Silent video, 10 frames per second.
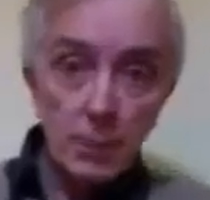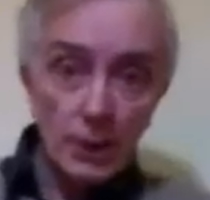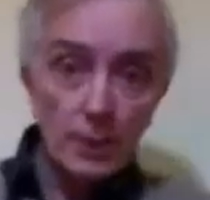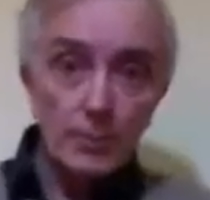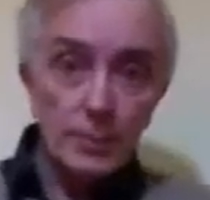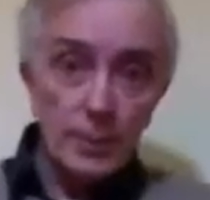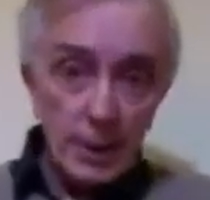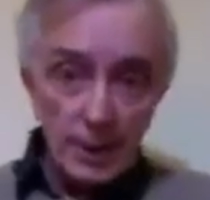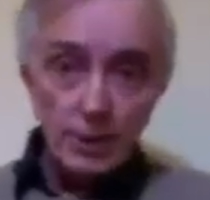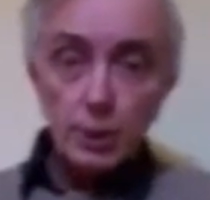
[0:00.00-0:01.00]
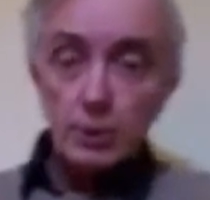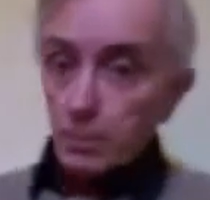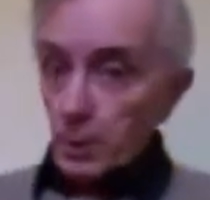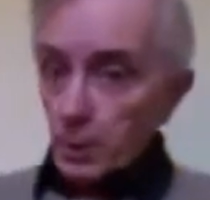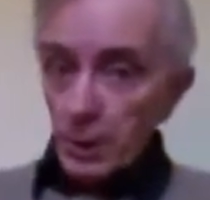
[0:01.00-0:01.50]
Bueno,
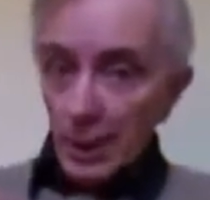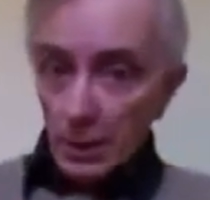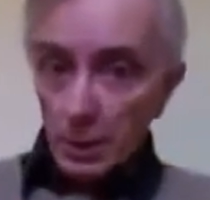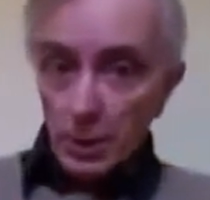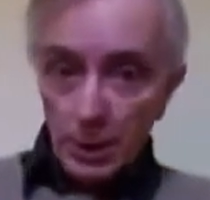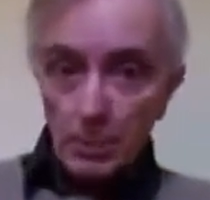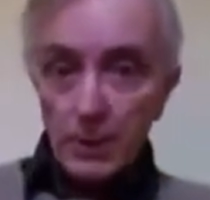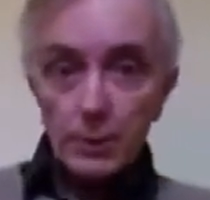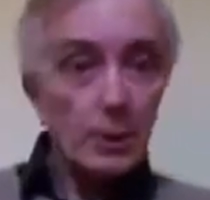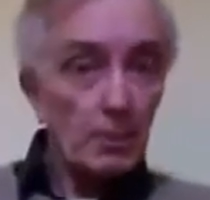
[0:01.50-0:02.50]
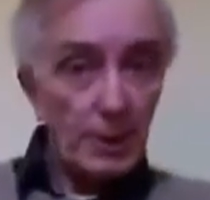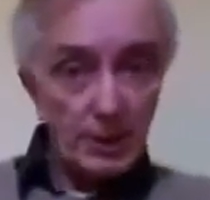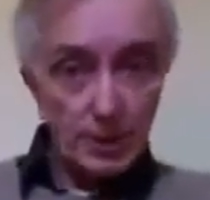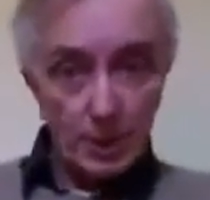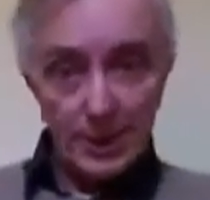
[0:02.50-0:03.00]
esto por un lado con respecto a la
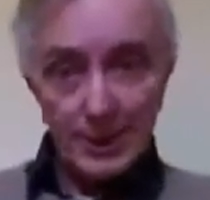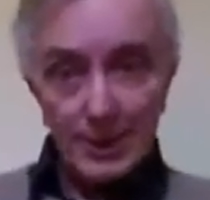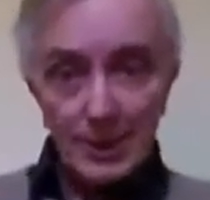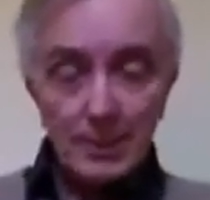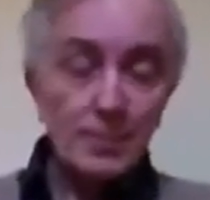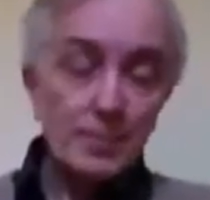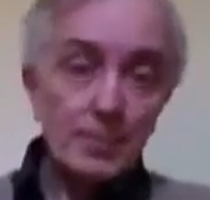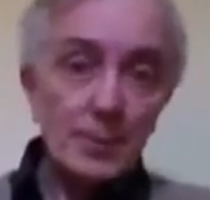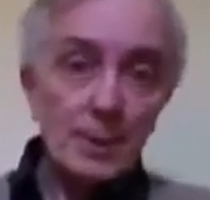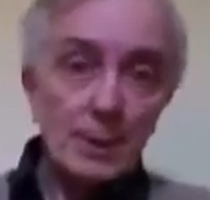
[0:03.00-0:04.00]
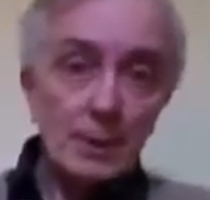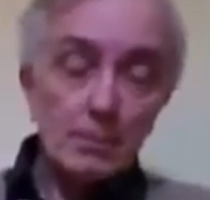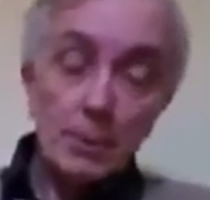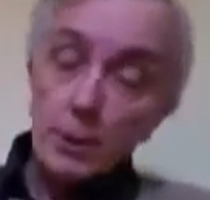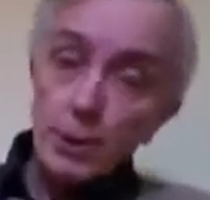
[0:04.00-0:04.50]
prehistoria.
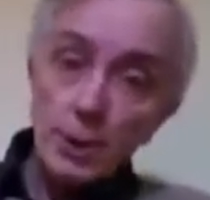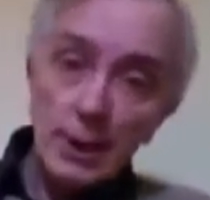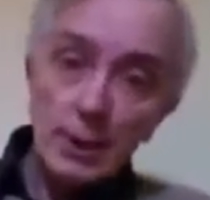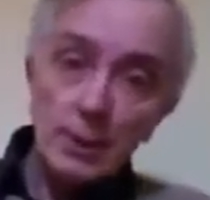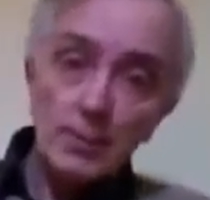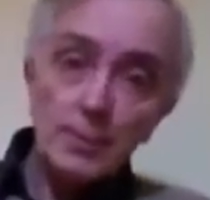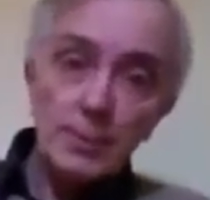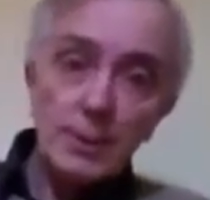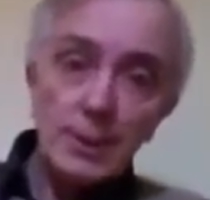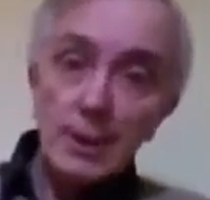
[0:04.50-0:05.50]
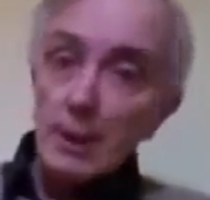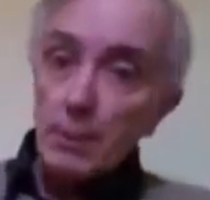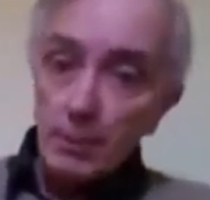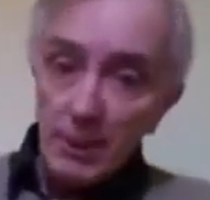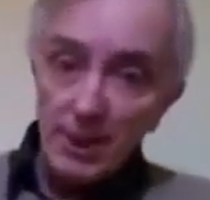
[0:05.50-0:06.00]
Por otro lado, en
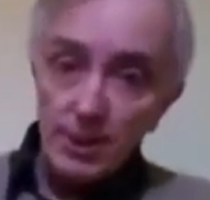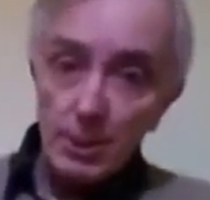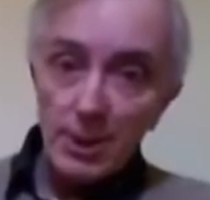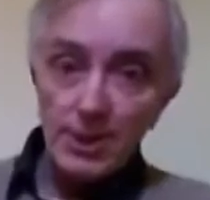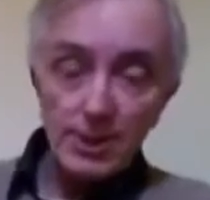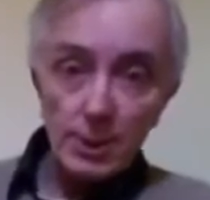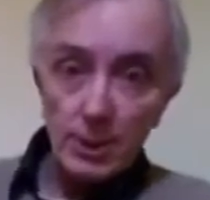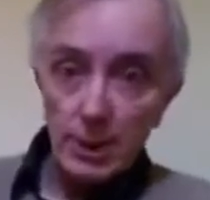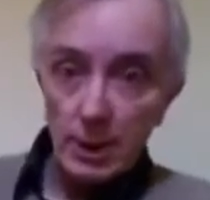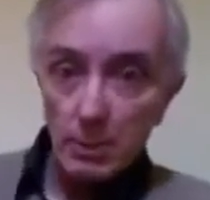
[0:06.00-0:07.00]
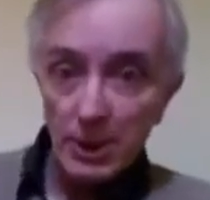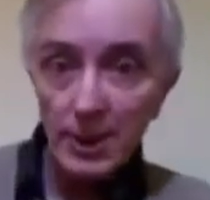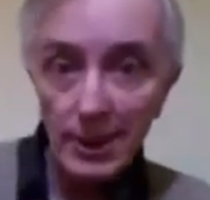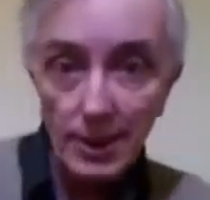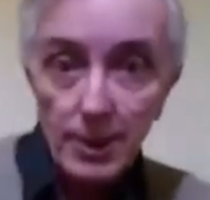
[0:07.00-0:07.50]
las primeras civilizaciones de la
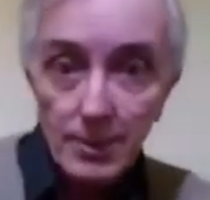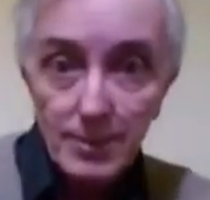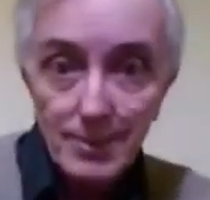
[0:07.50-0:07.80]
humanidad,